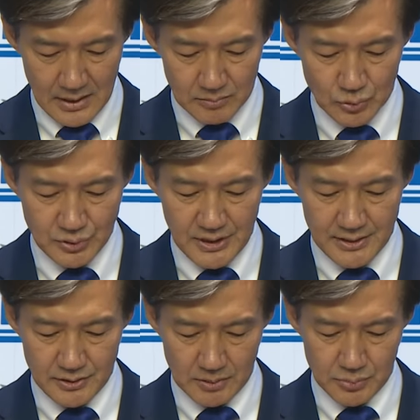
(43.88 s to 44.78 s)

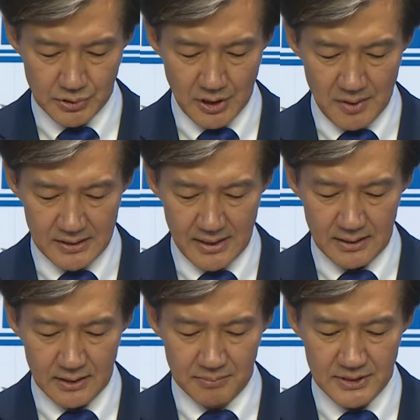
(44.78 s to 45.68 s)
문재인 정부
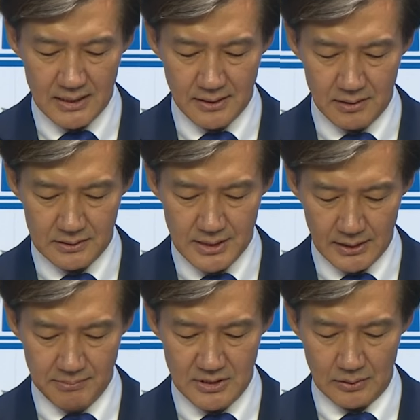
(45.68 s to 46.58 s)
청와대의 검찰개혁
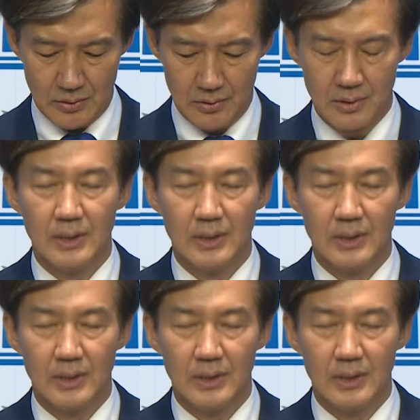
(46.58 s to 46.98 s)
책임자로